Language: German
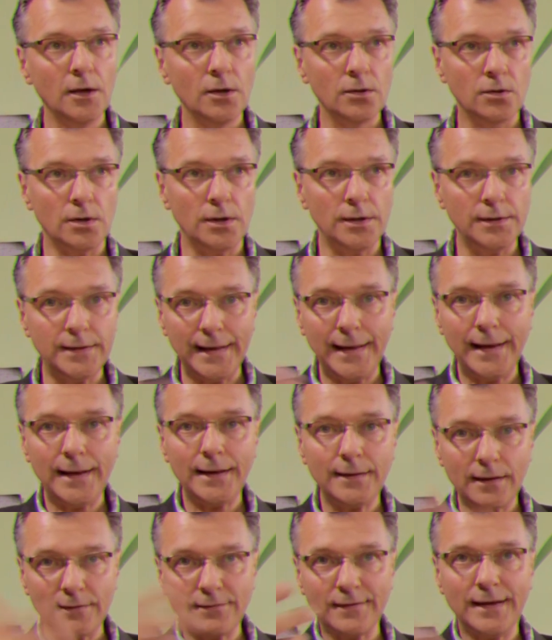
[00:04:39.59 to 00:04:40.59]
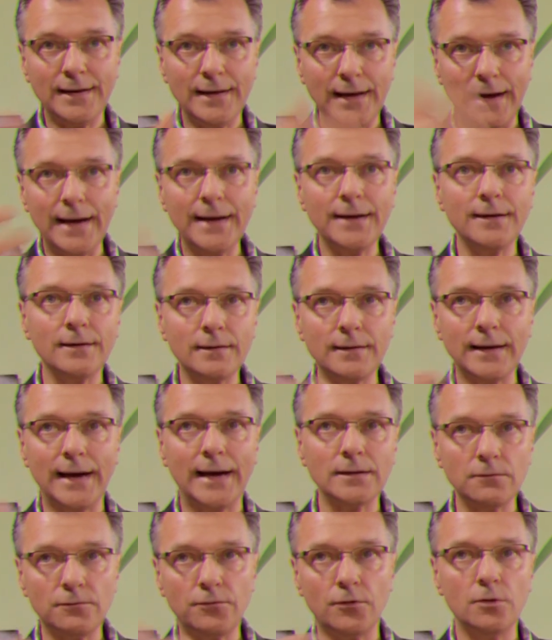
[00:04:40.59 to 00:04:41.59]
sondern der, der seine eigenen
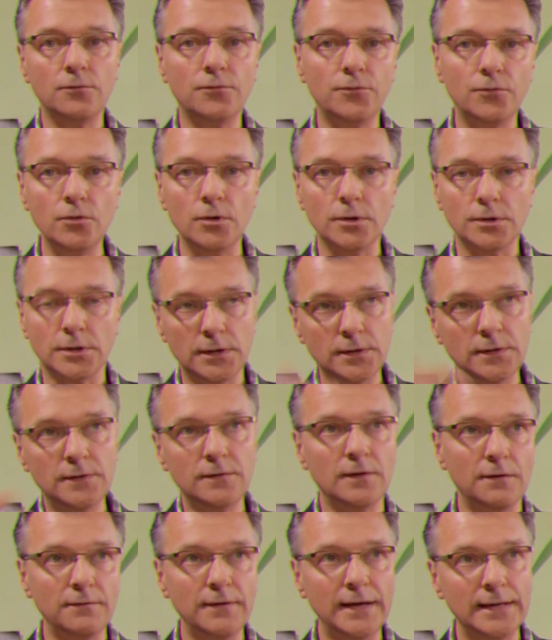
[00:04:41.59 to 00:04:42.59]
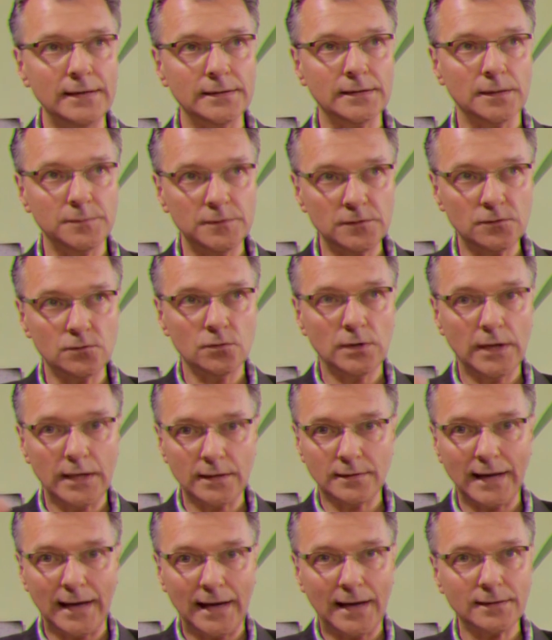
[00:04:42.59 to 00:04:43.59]
Taten vollführt in dieser Welt, da bist du
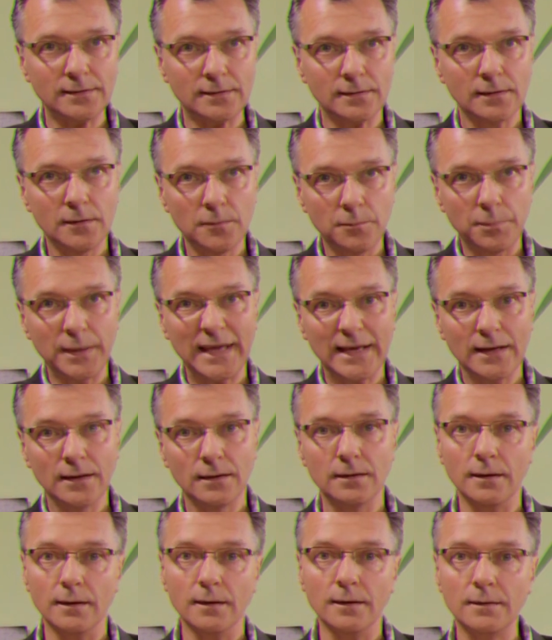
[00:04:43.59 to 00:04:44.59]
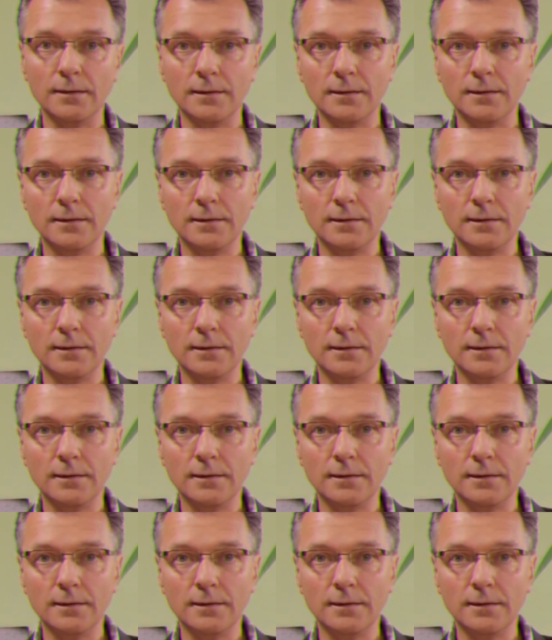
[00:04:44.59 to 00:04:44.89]
der Tatbringende.